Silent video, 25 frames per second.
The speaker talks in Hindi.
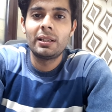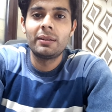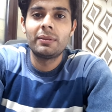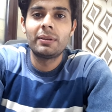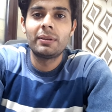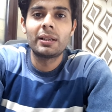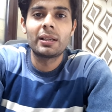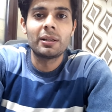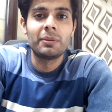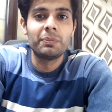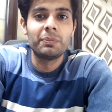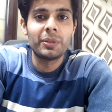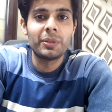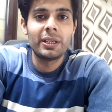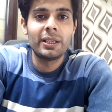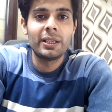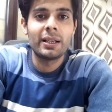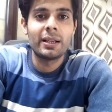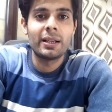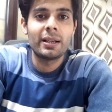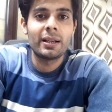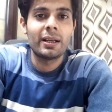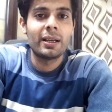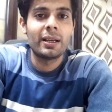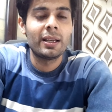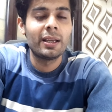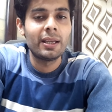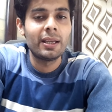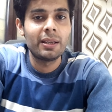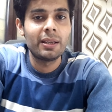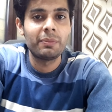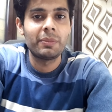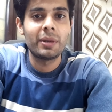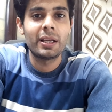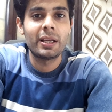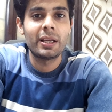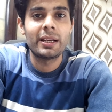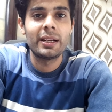लेवल कंपनियाँ
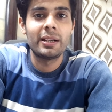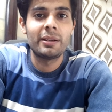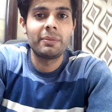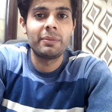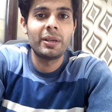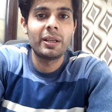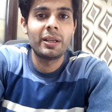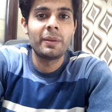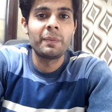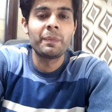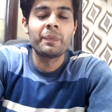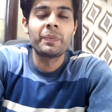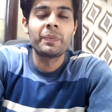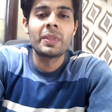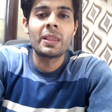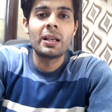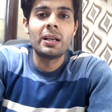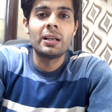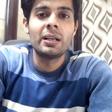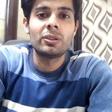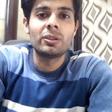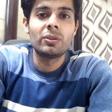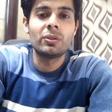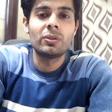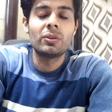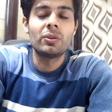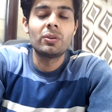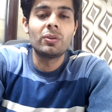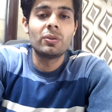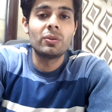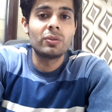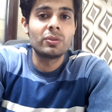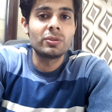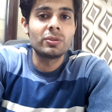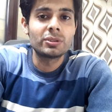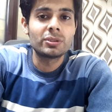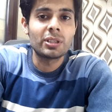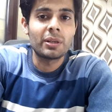हैं मार्केट में तो
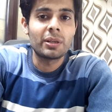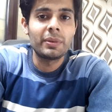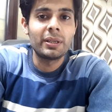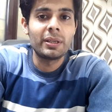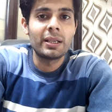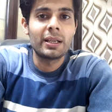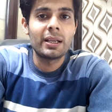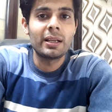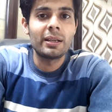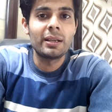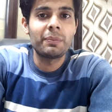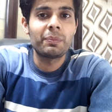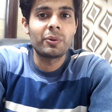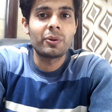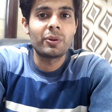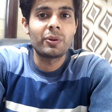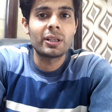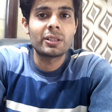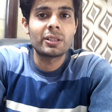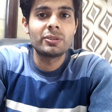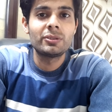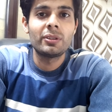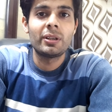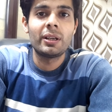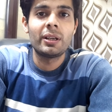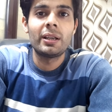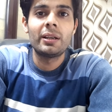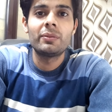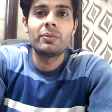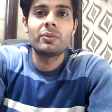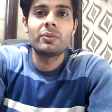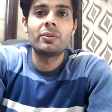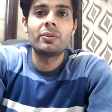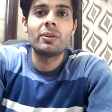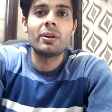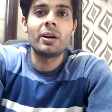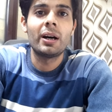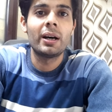उन सभी के प्रोडक्ट्स जो हैं
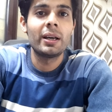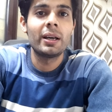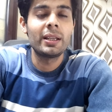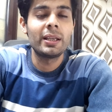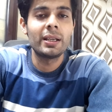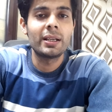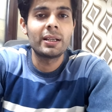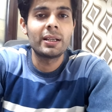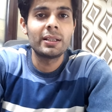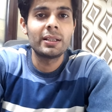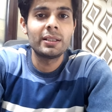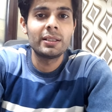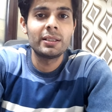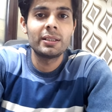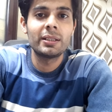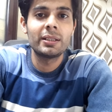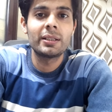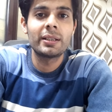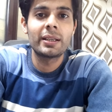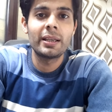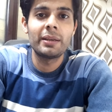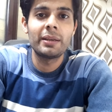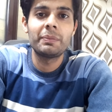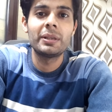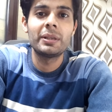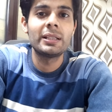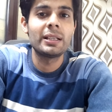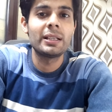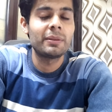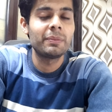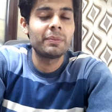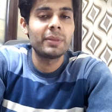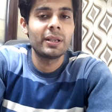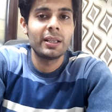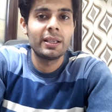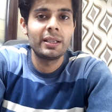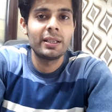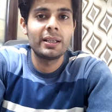वो हर एक के
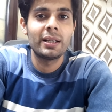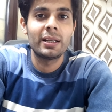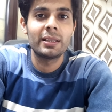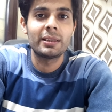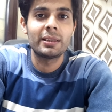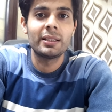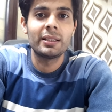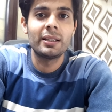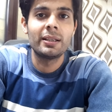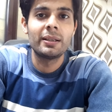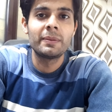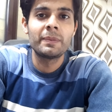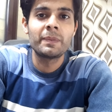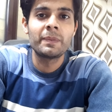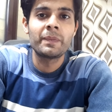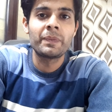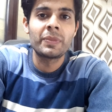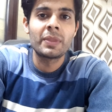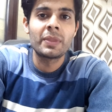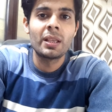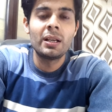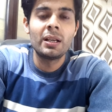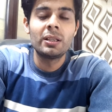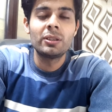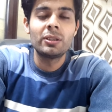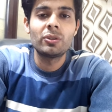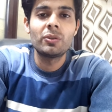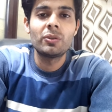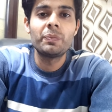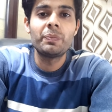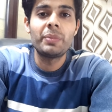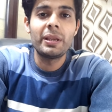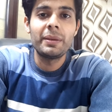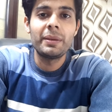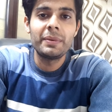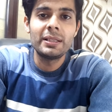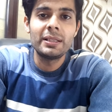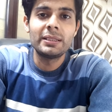बजट में नहीं आते हैं तो
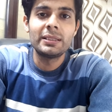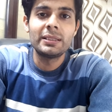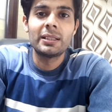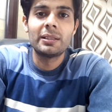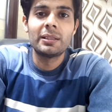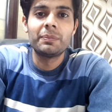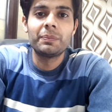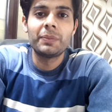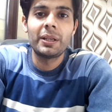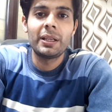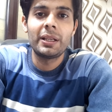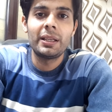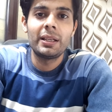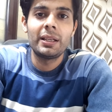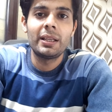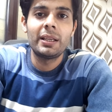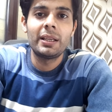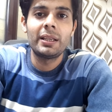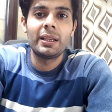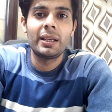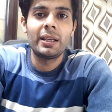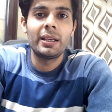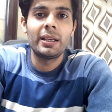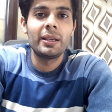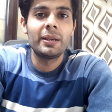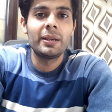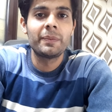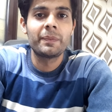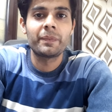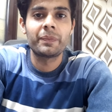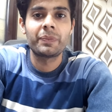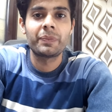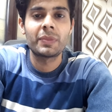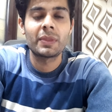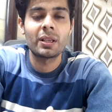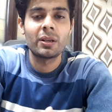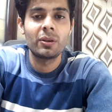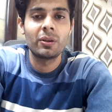बीबीसी कंपनी ने ये
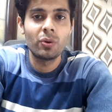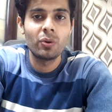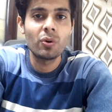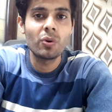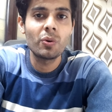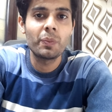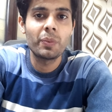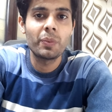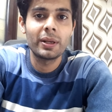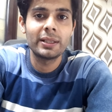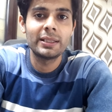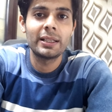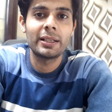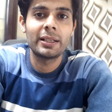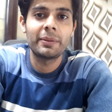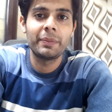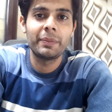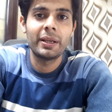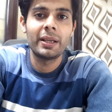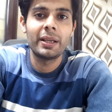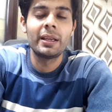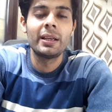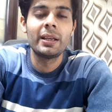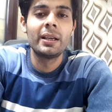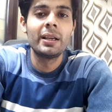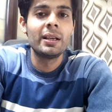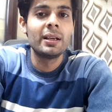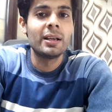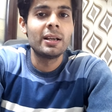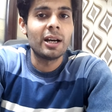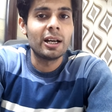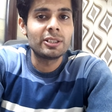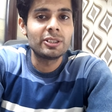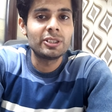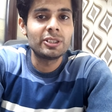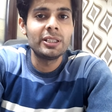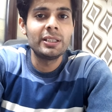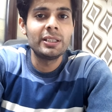लो बजट में
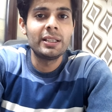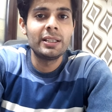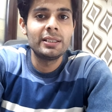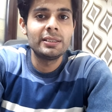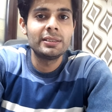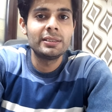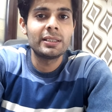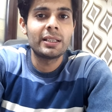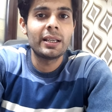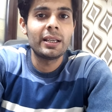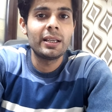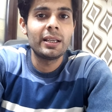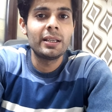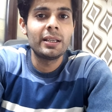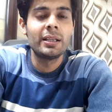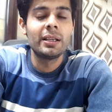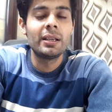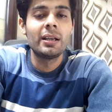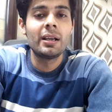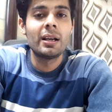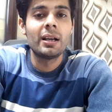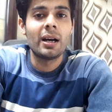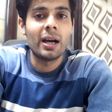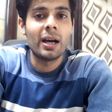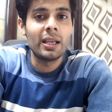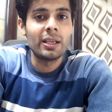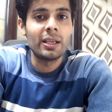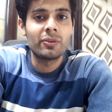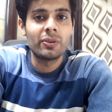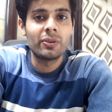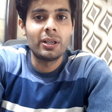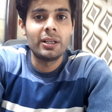अच्छी रेंज के हाई